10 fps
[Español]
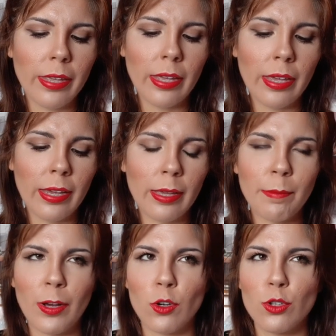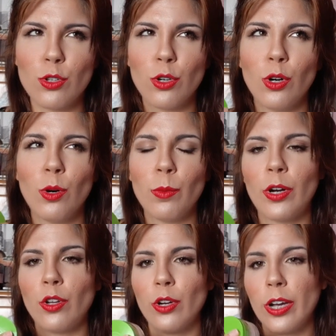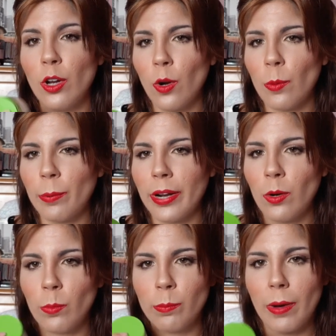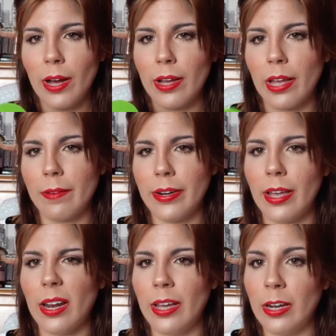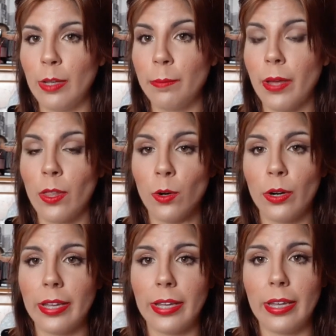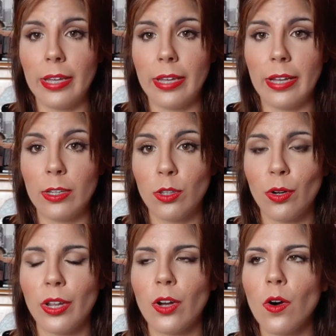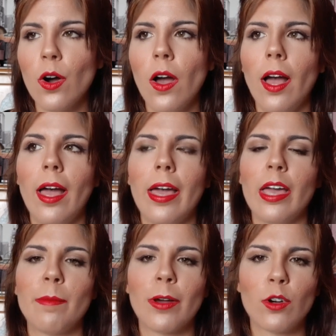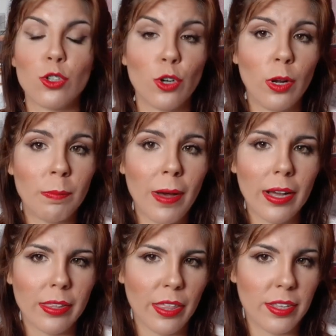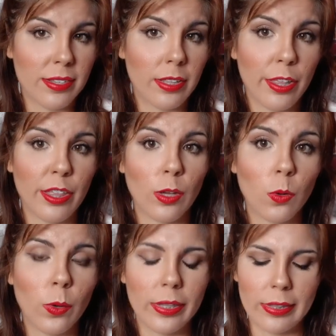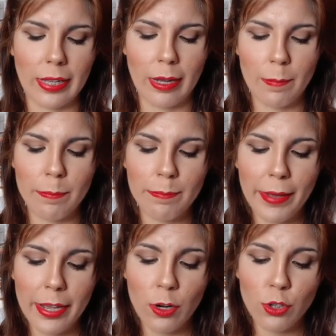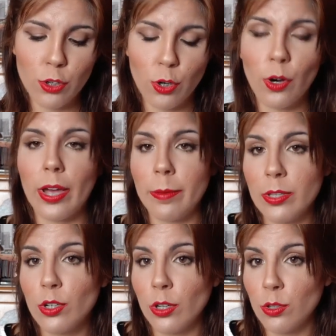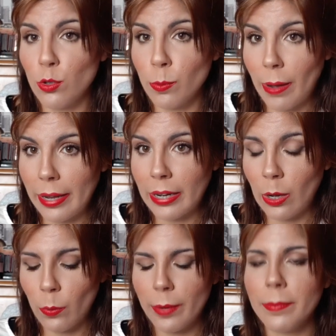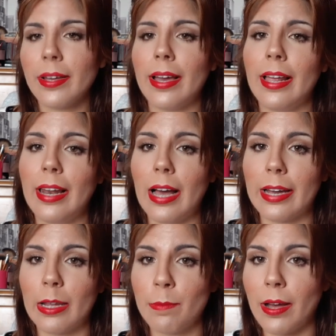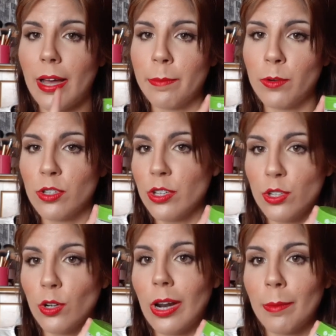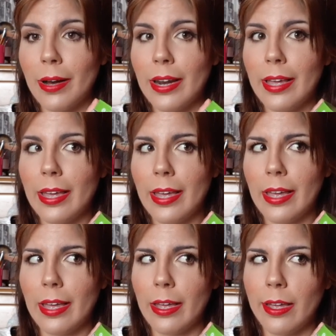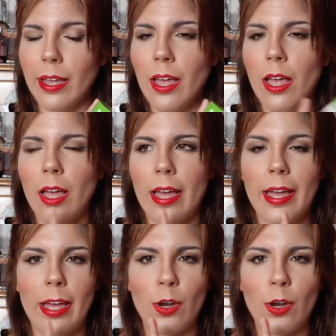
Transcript: Y me costó, bueno, yo es que lo compré en un pack que venía el gel limpiador y el tónico y me costó el pack 17,50 pero yo he visto en su página web que la crema por sí sola vale 9,